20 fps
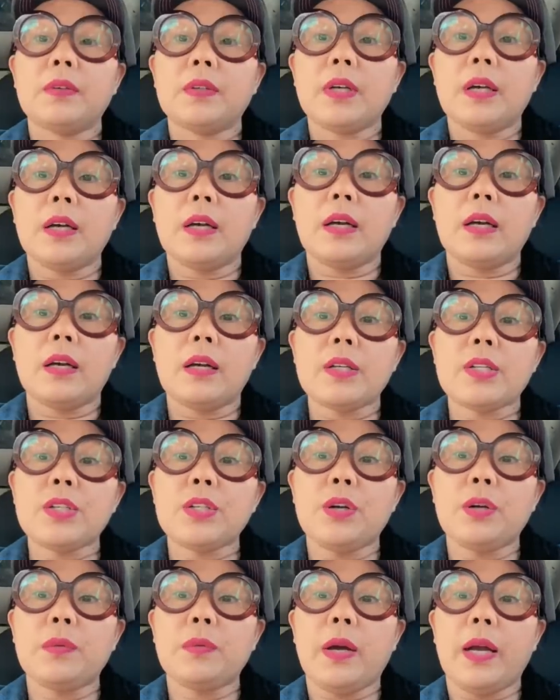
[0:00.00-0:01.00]
uh,
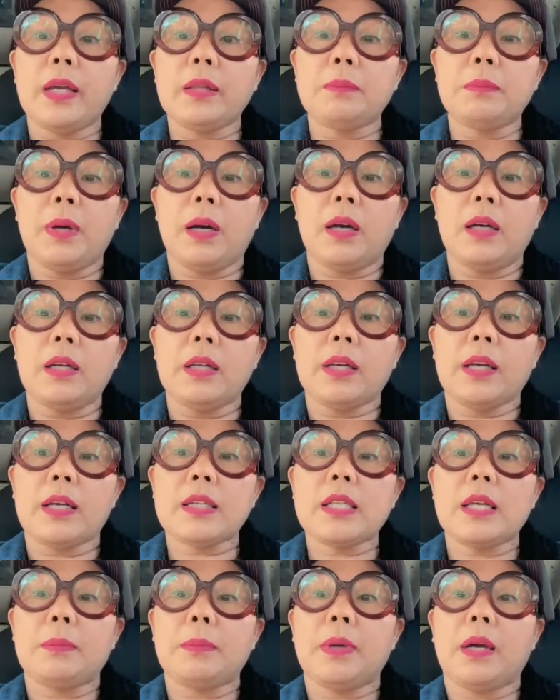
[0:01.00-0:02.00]
so right
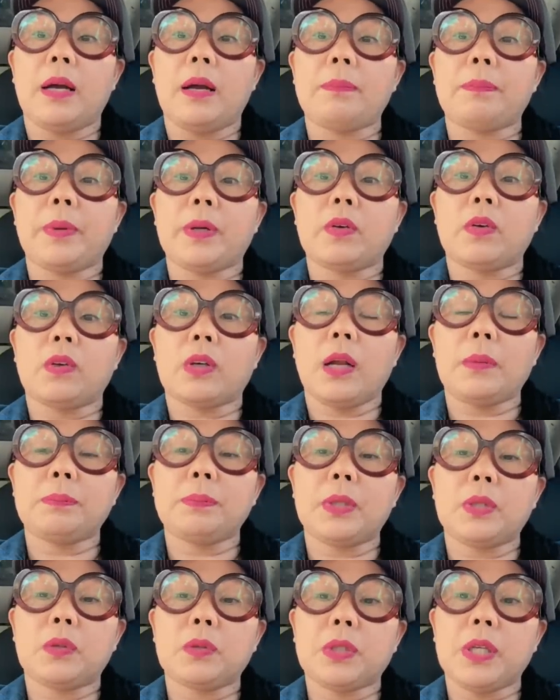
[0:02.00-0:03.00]
Maharlika sa mga pagkorap
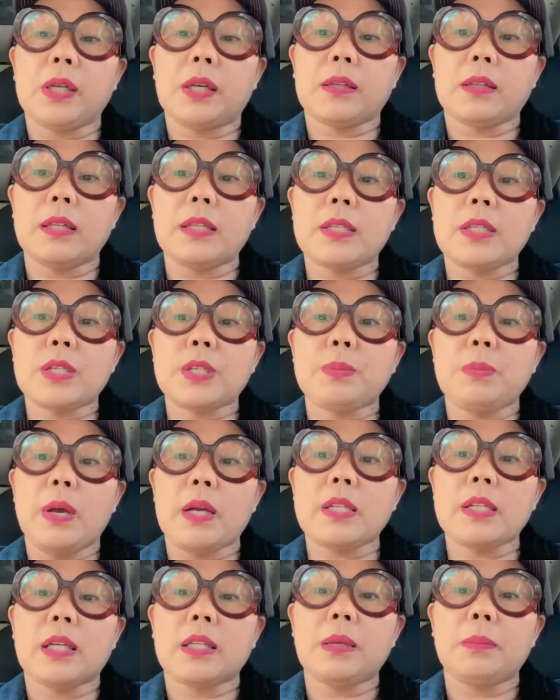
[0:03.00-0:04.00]
ni Kuting at Lisa
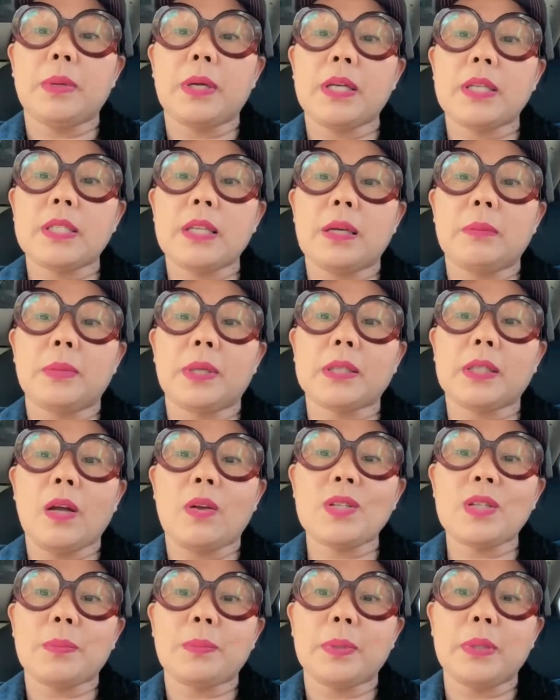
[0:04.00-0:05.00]
Smag. Sana magising ang mga
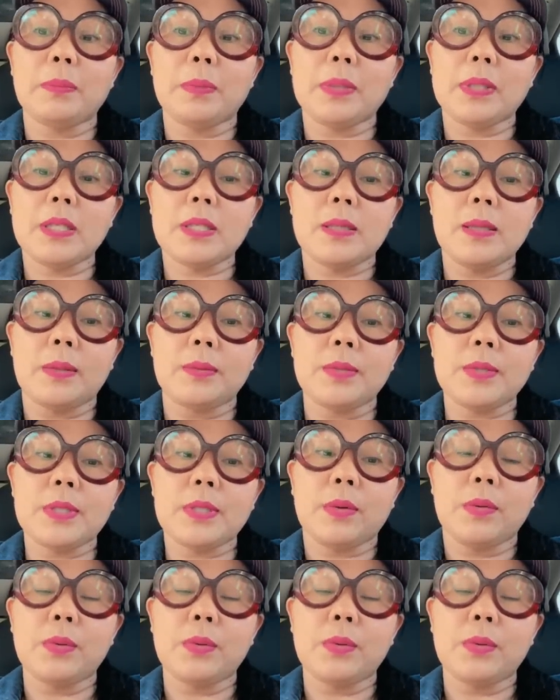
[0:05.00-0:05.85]
tao sa Pilipinas lalo sa